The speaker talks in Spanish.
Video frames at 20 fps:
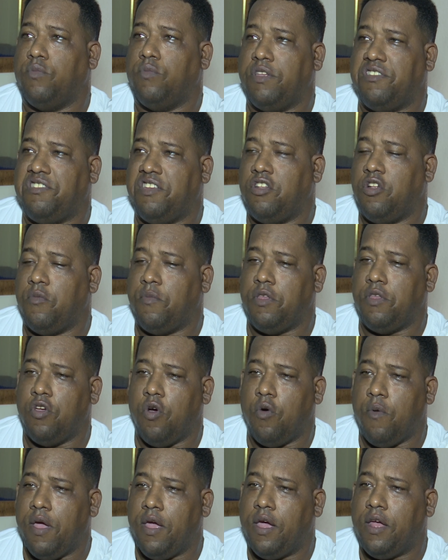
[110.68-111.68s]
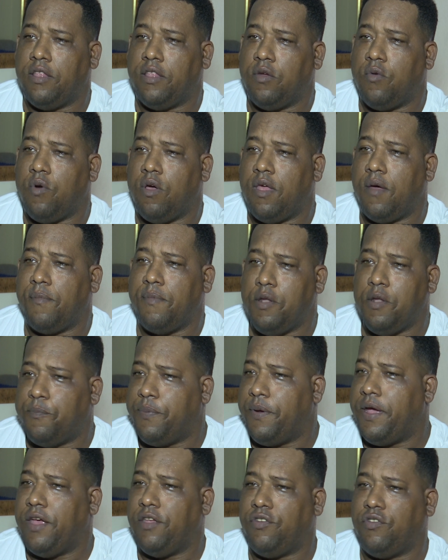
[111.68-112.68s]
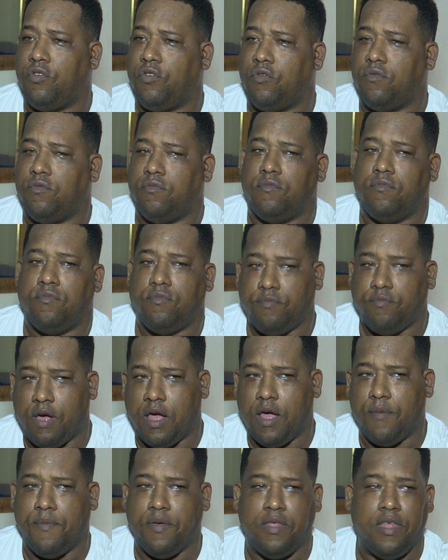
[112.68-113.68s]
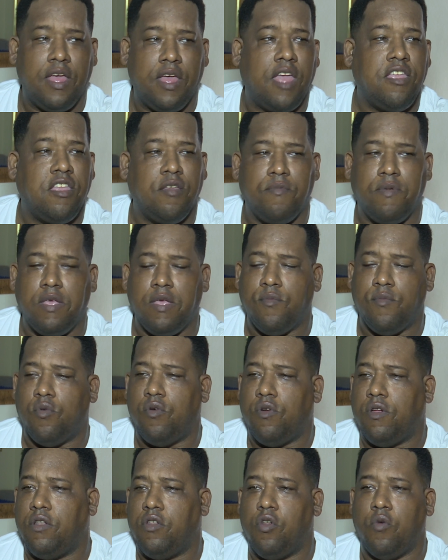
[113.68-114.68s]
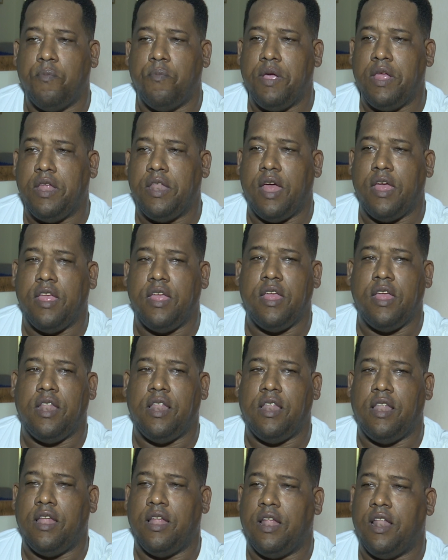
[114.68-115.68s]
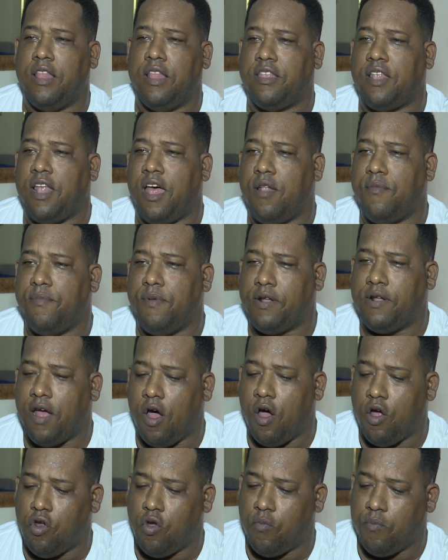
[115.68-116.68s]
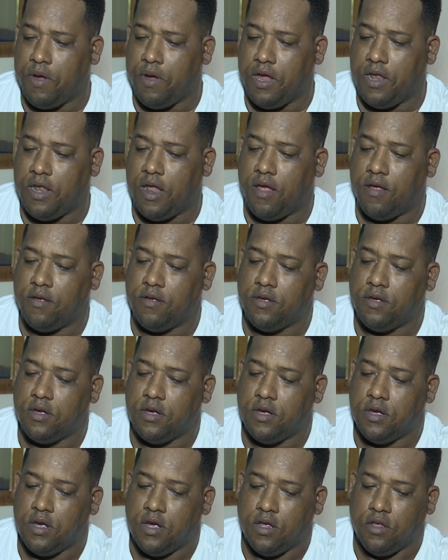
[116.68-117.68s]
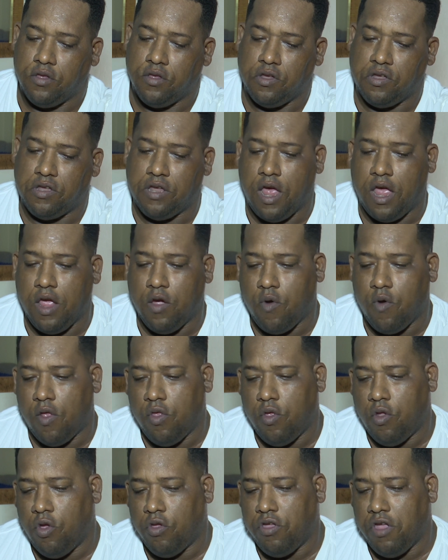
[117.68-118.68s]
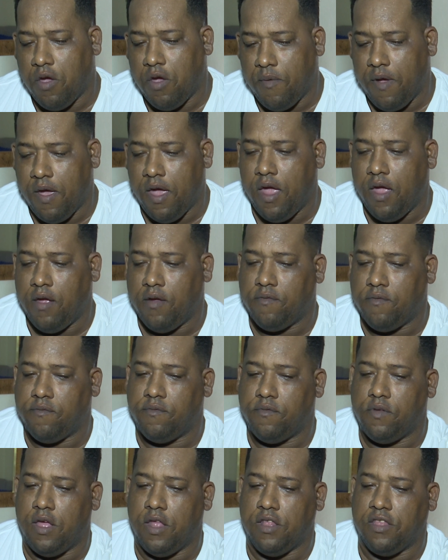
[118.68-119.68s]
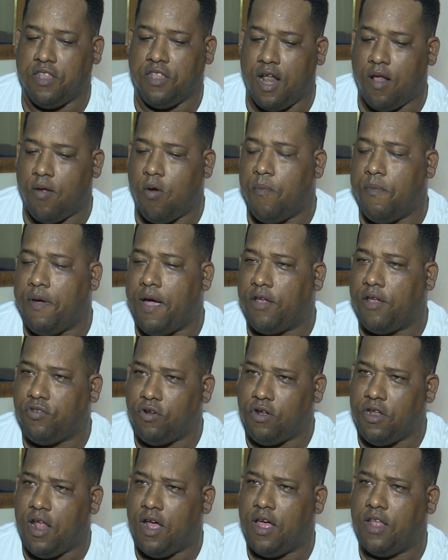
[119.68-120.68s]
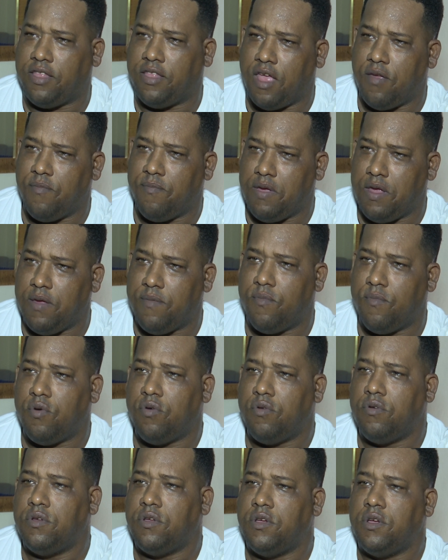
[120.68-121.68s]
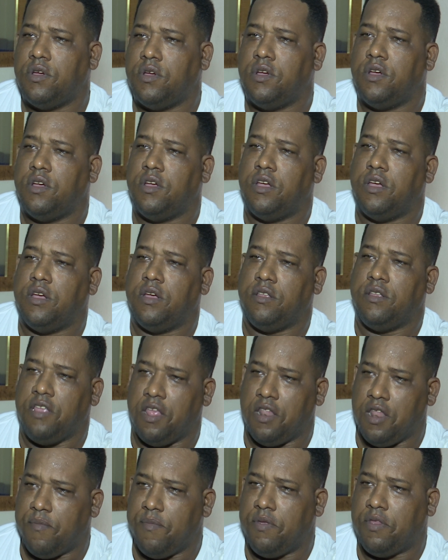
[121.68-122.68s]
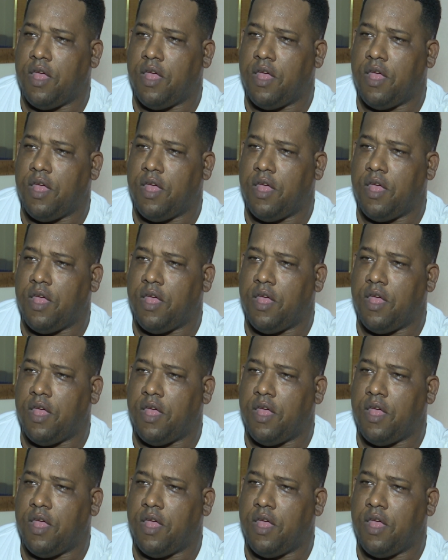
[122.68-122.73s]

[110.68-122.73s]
vecino me dijo, venga, te voy a dar mil pesos para que me deje allí mismo, en los minas, ahí, en, la entrada del mercado de los minas. Entonces ahí cuando lo llevé, entré a la bomba de gasolina que está ahí mismo, llené mi